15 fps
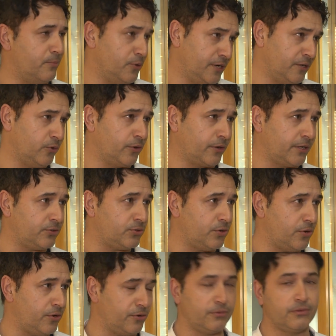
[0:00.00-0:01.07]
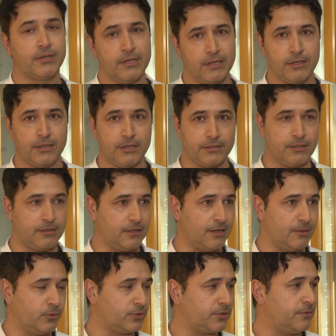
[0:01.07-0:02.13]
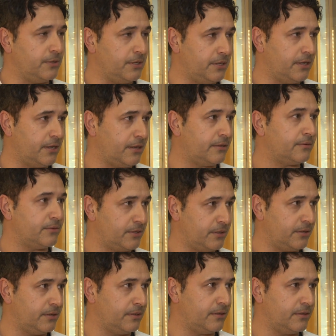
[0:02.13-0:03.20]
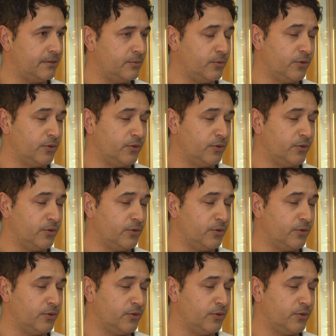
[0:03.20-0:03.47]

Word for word: poner corrección, existe la posibilidad de,